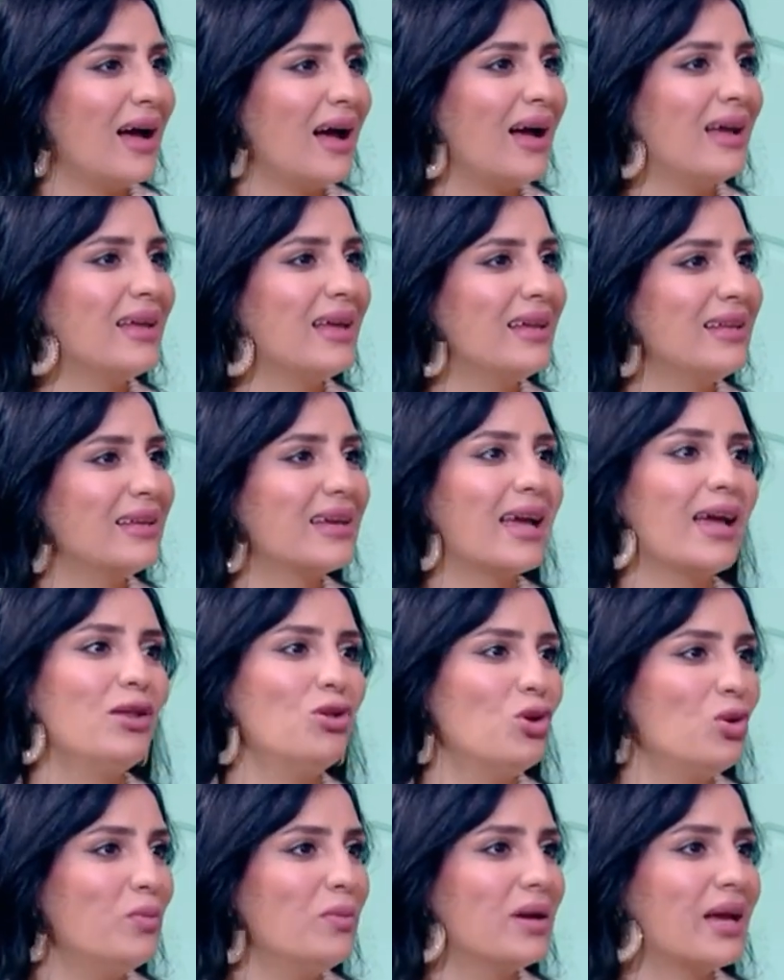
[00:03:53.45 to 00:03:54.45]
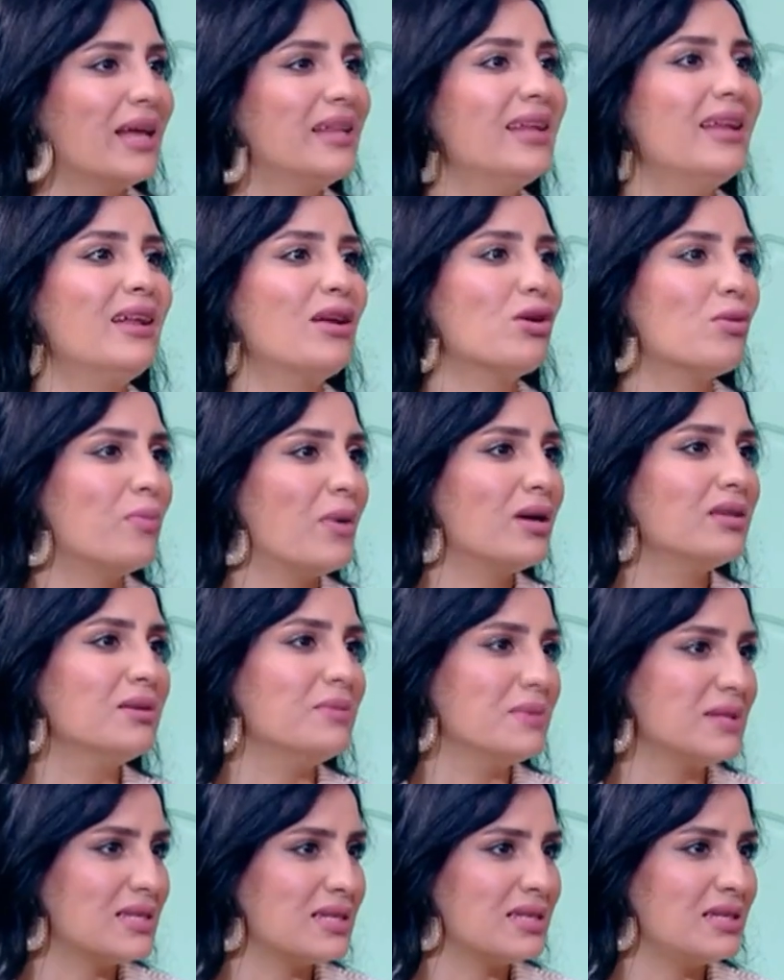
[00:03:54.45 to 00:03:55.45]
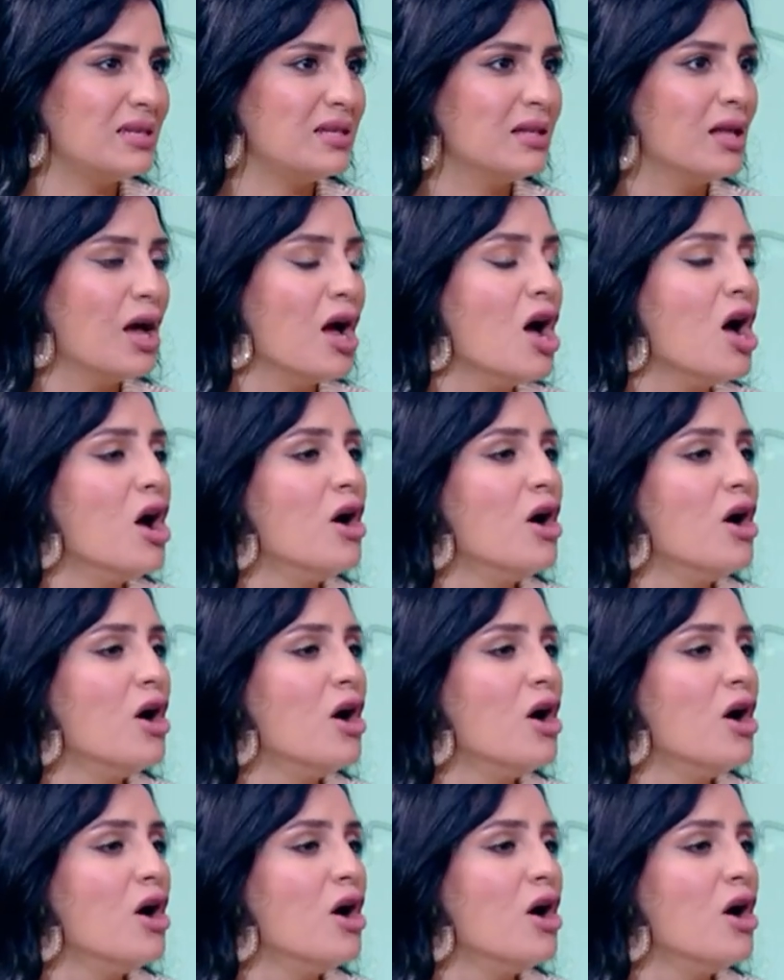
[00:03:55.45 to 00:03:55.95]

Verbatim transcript: يعني كانهم كاننا نعرف بعض من سنين مم.